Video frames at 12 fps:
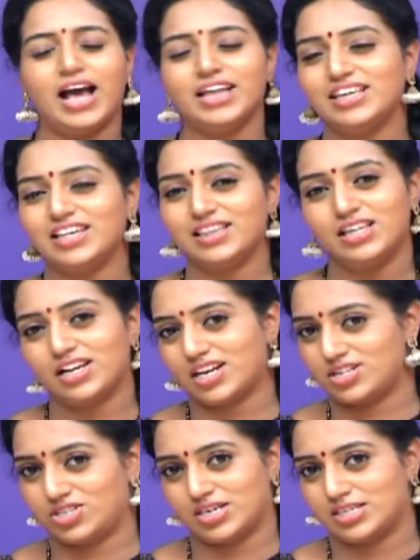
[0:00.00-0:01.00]
అది దిల్
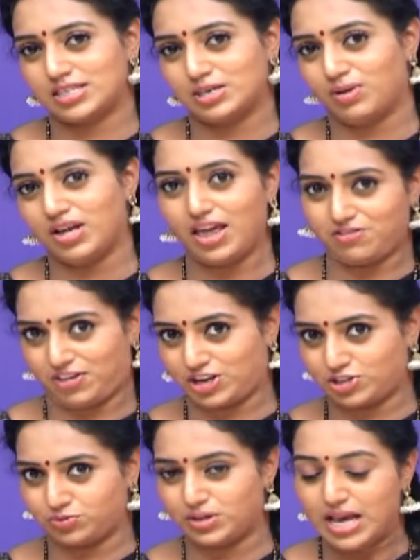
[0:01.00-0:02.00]
రాజు గారి సినిమా
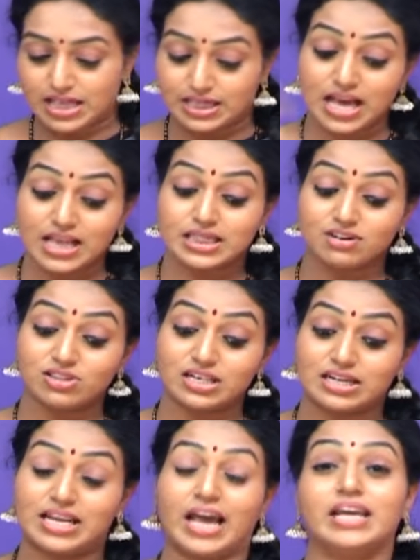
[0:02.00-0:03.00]
ఎఫెక్టివ్ దాని తర్వాత
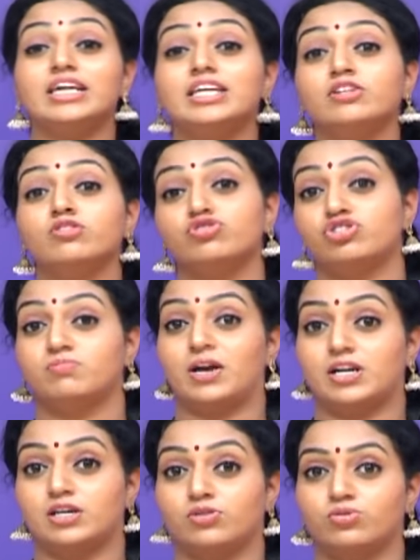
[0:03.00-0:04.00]
డైరెక్టర్ గురించి
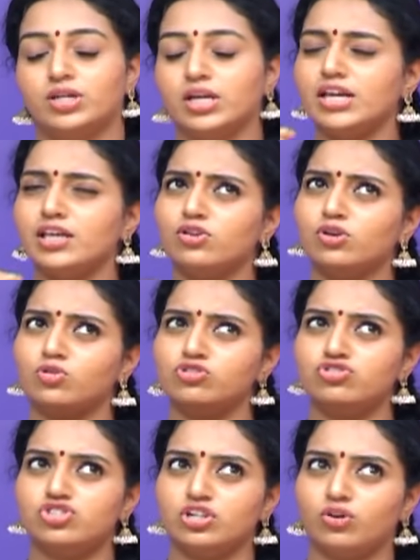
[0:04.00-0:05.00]
మాట్లాడుకుంటే ఇది
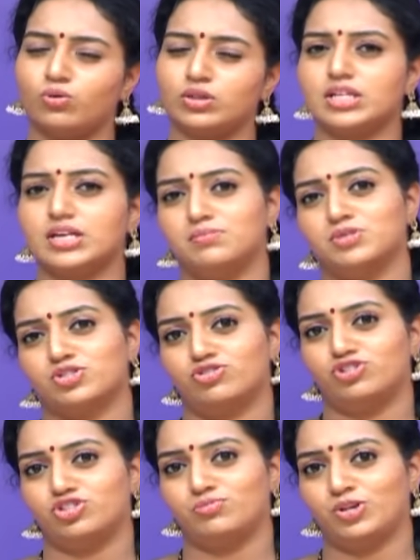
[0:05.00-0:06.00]
కొంచెం కొత్తగా
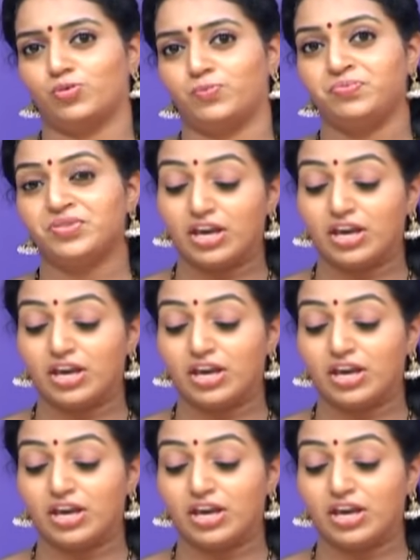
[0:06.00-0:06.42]
అనిపిస్తుండొచ్చు మీకు